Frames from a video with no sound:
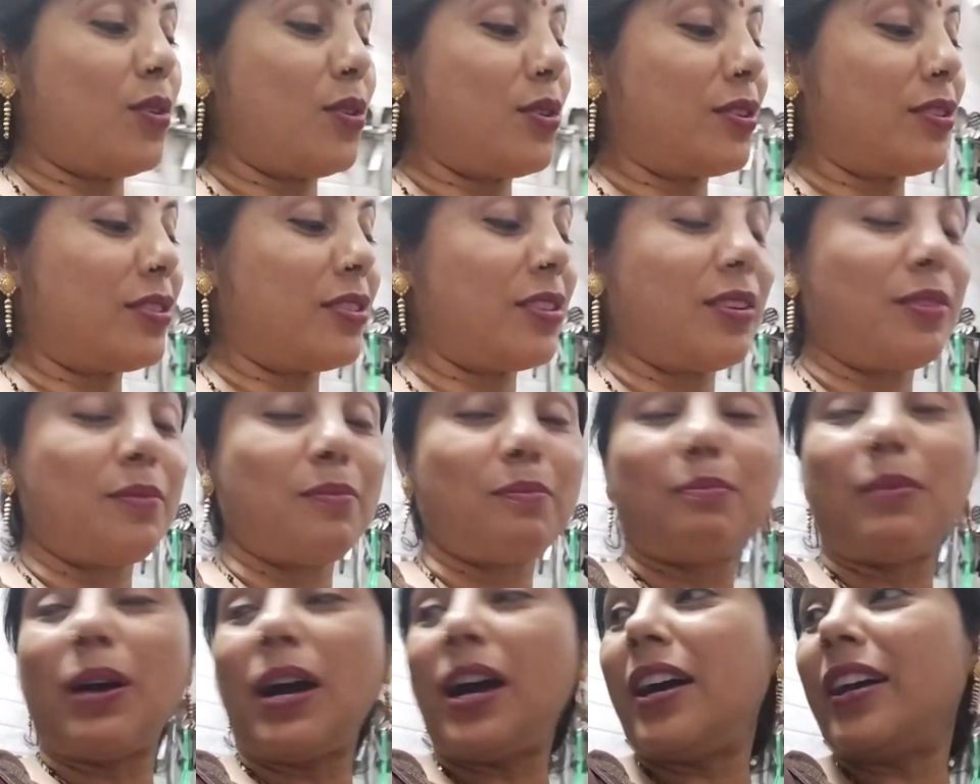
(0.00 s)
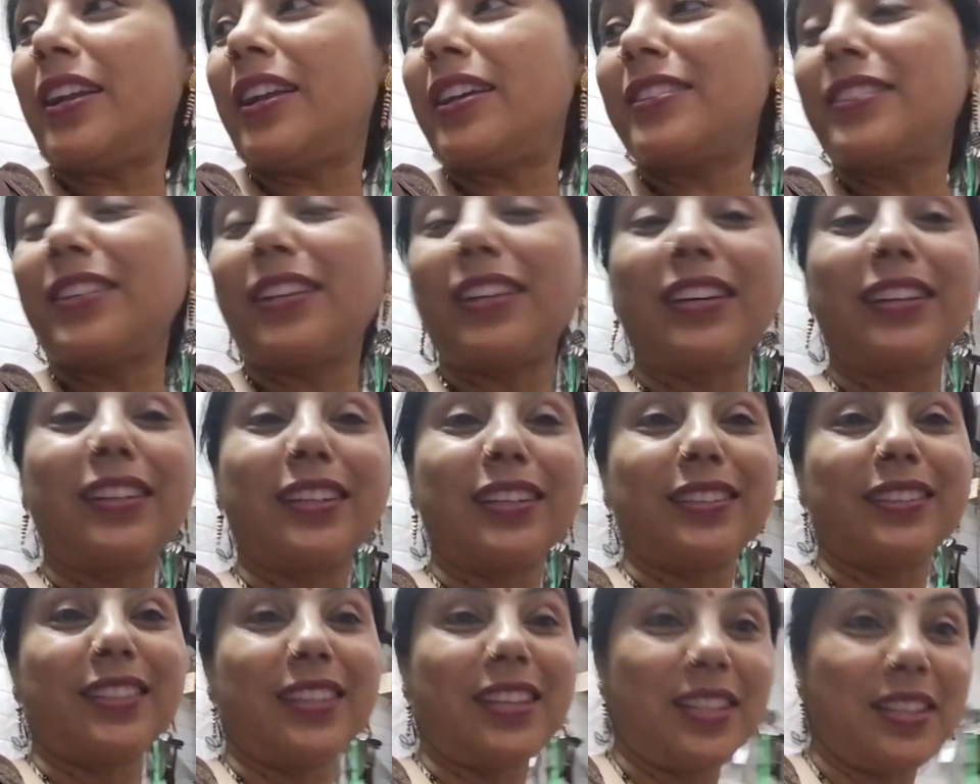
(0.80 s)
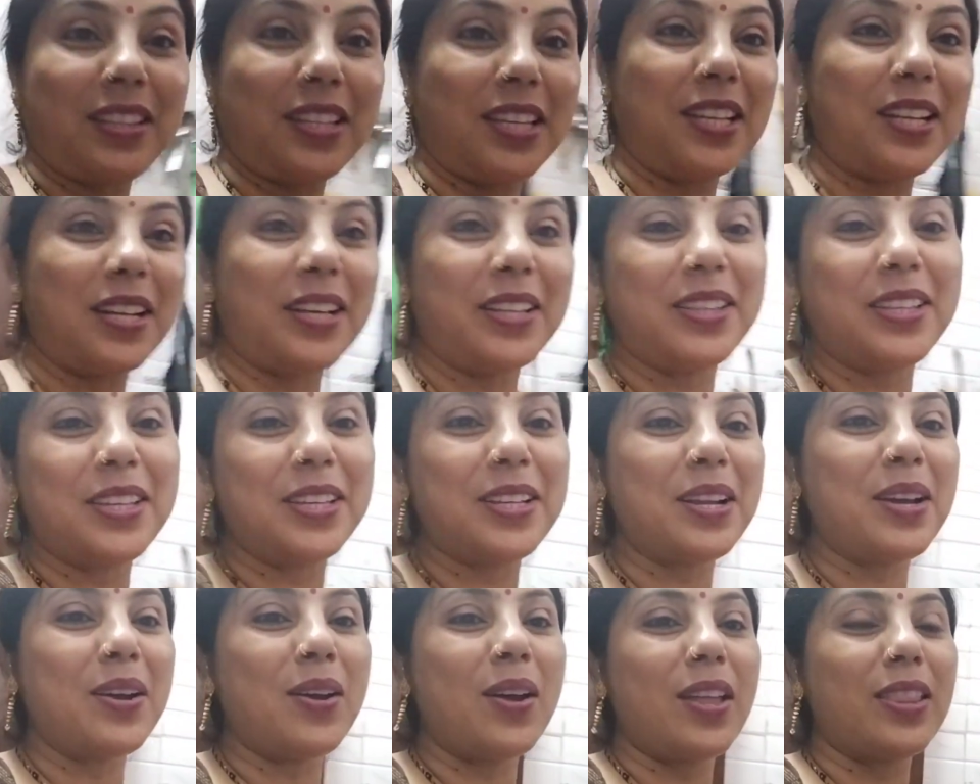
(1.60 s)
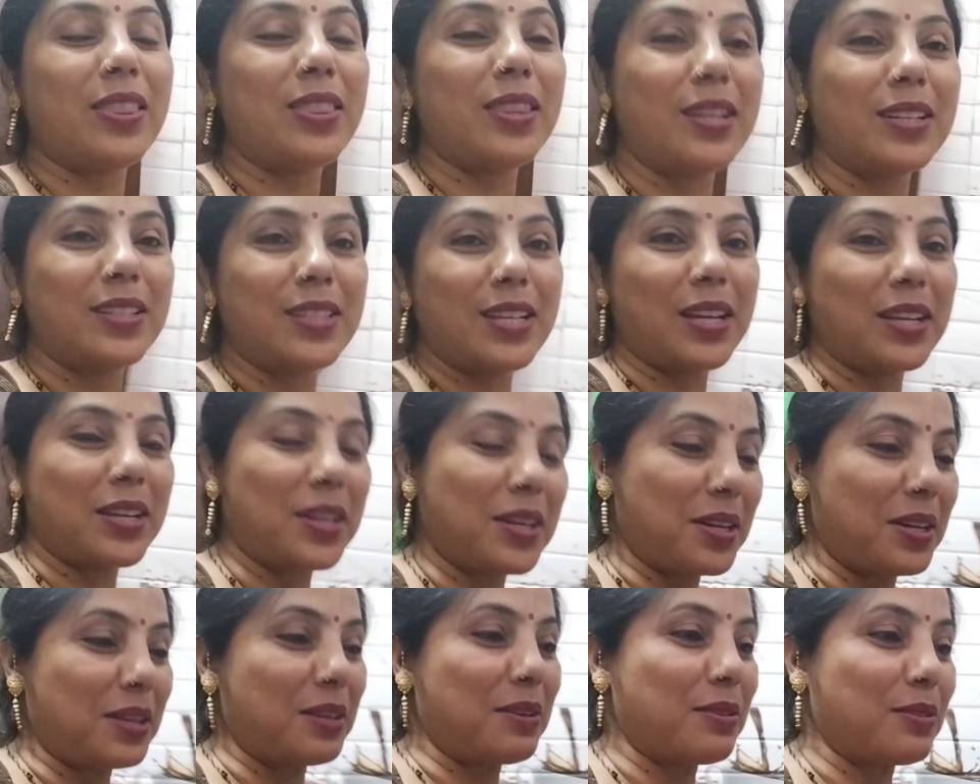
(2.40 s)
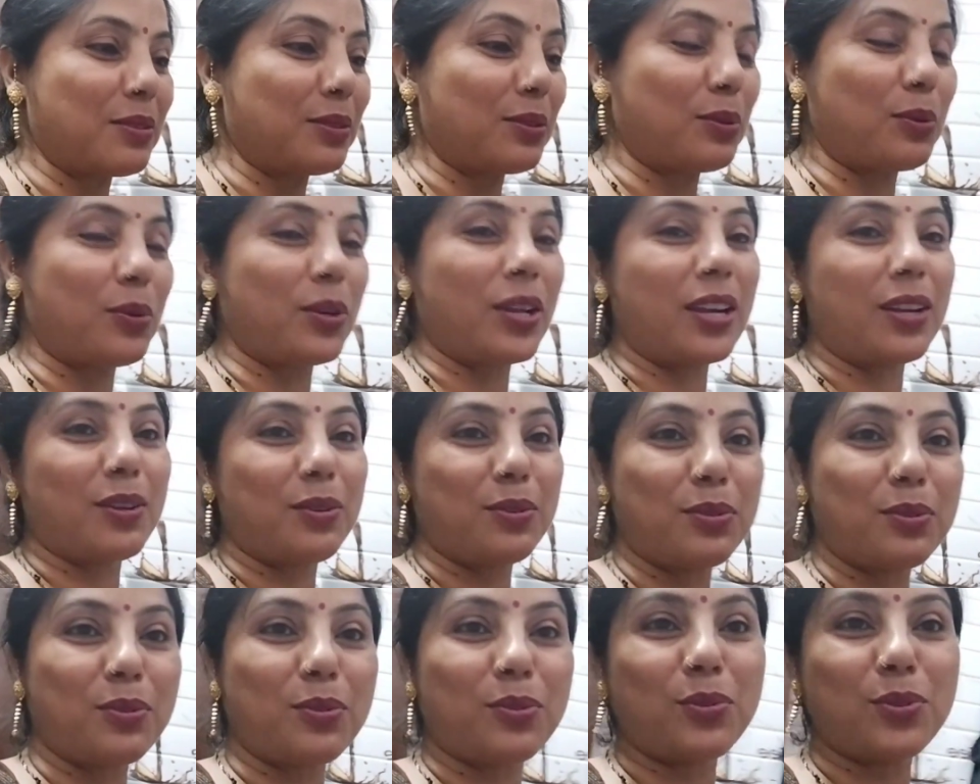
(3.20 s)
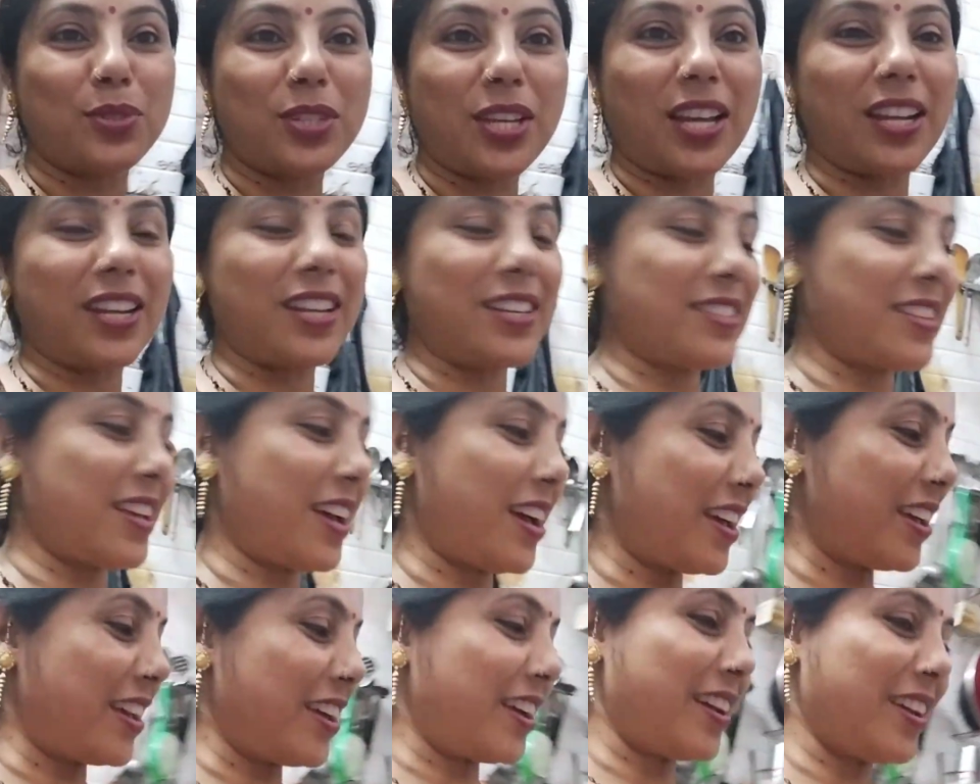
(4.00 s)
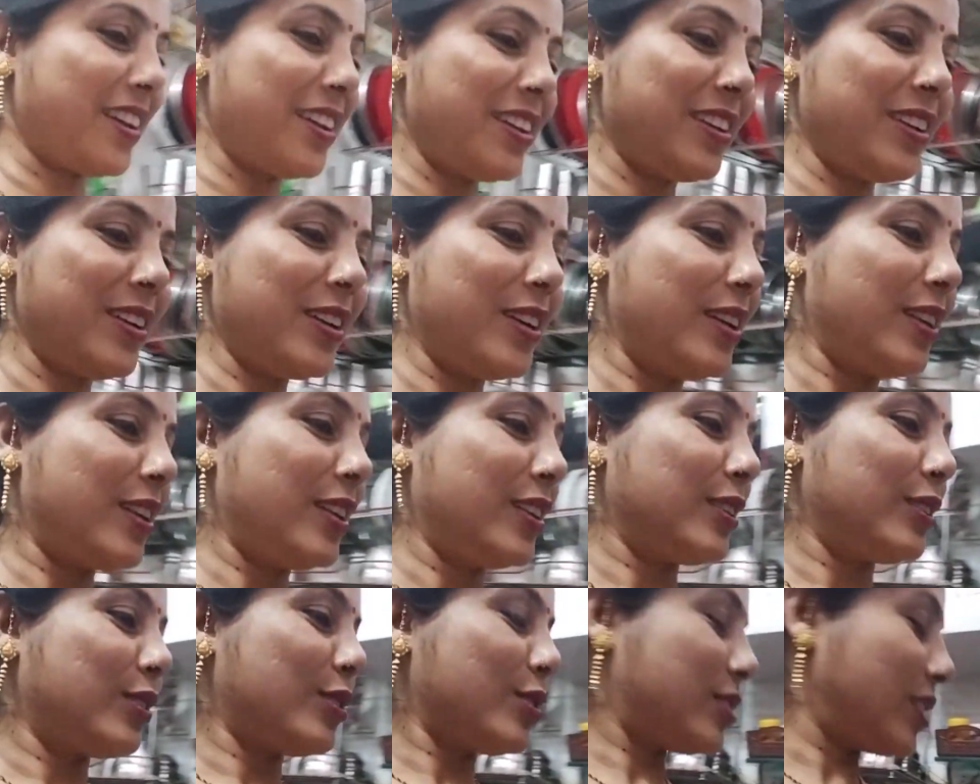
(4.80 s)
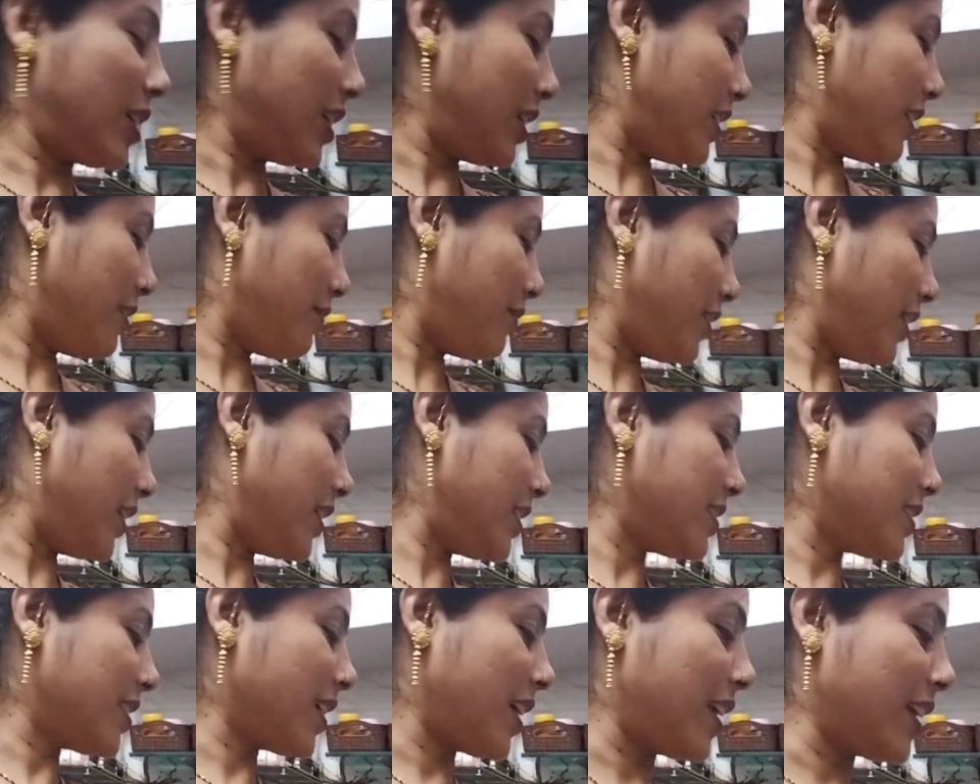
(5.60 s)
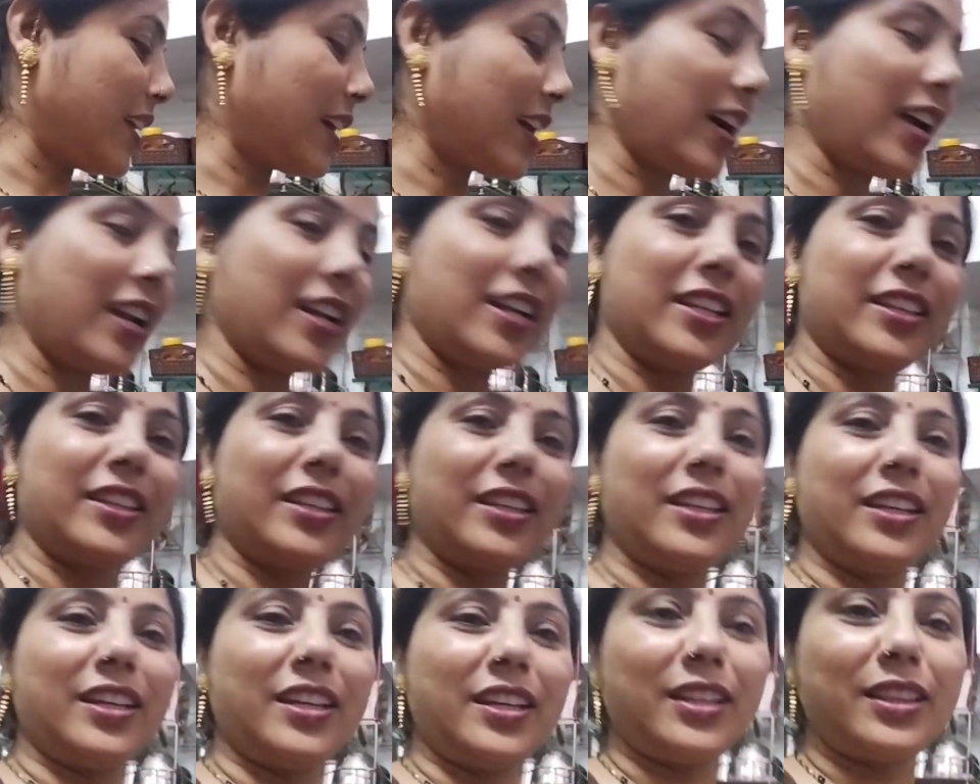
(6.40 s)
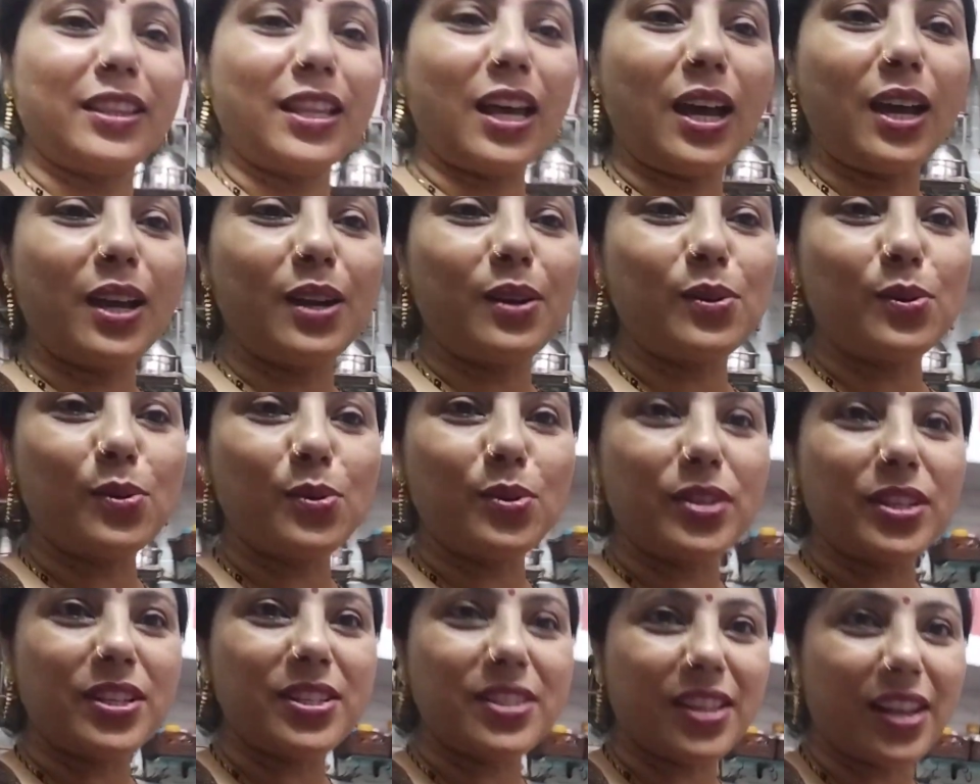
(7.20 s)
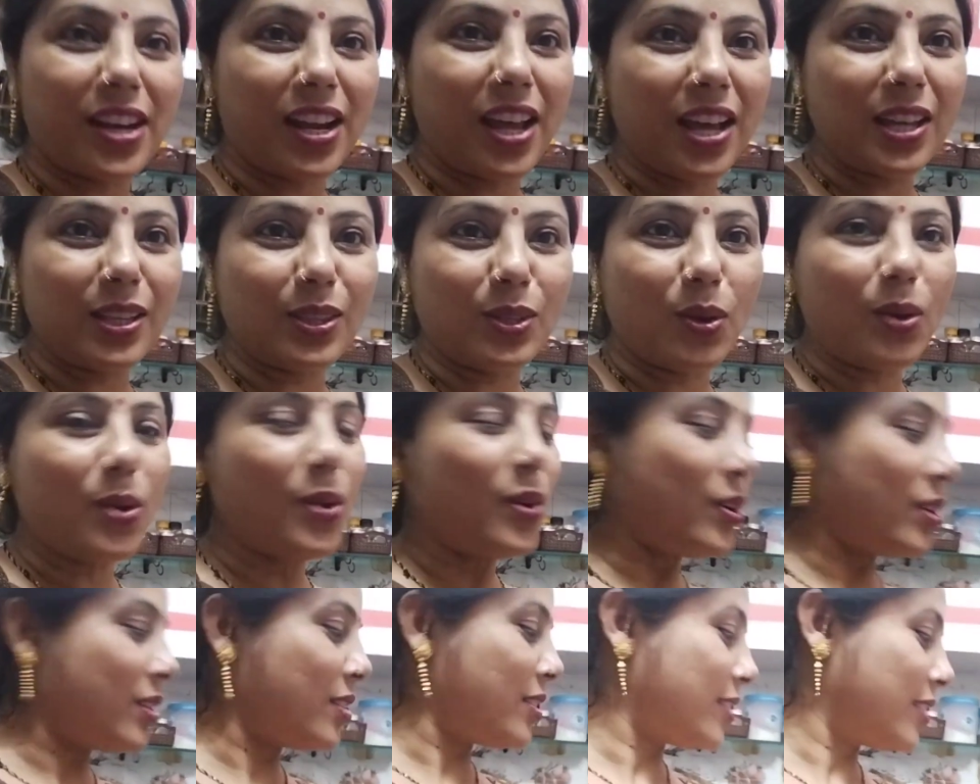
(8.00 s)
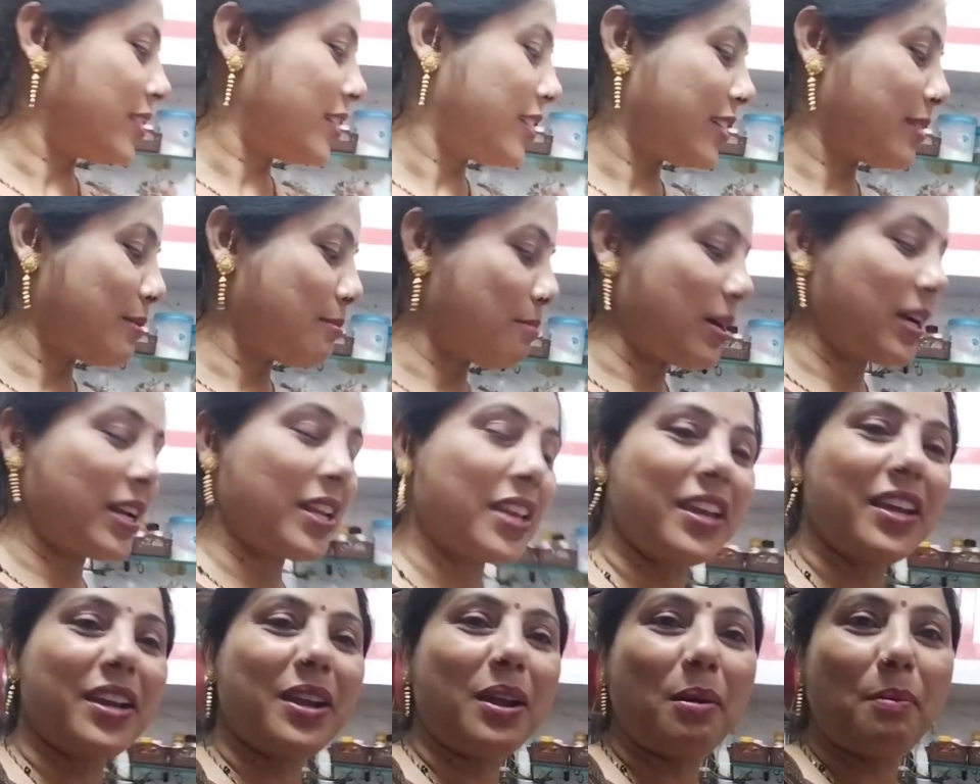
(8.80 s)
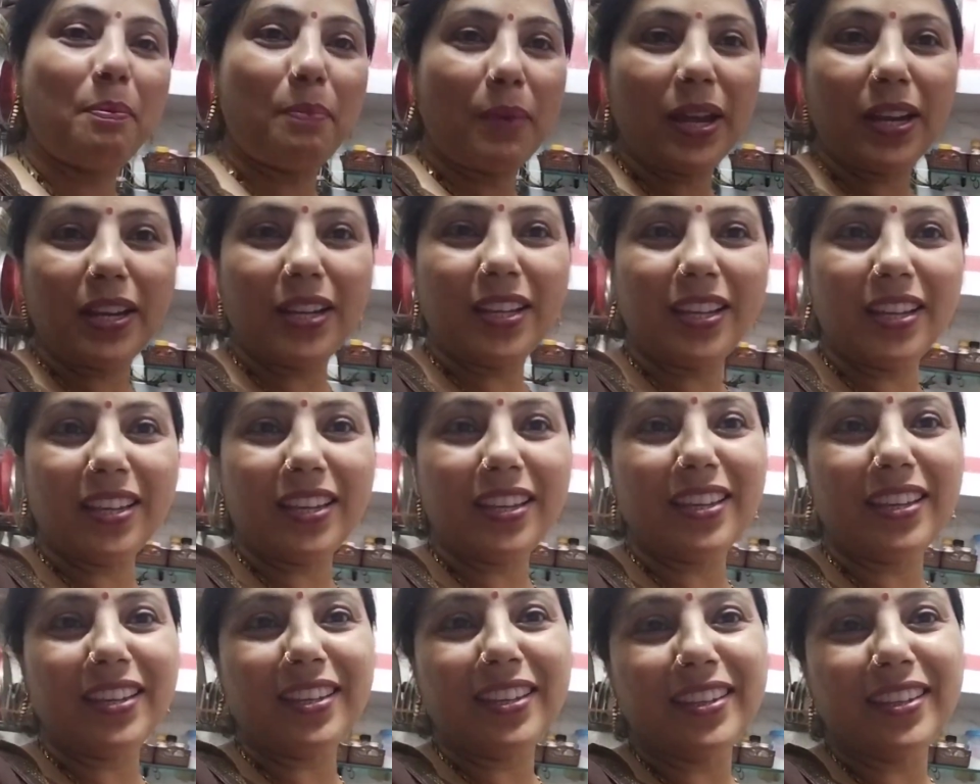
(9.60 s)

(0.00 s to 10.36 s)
और बाहर ऐसा लग रहा था अंधेरा अंधेरा अंदर जाके घर थोड़ा उजाला सा आया है तो चलिए फ्रेंड्स खाना खा लेते हैं दाल रोटी सलाद और मटके का पानी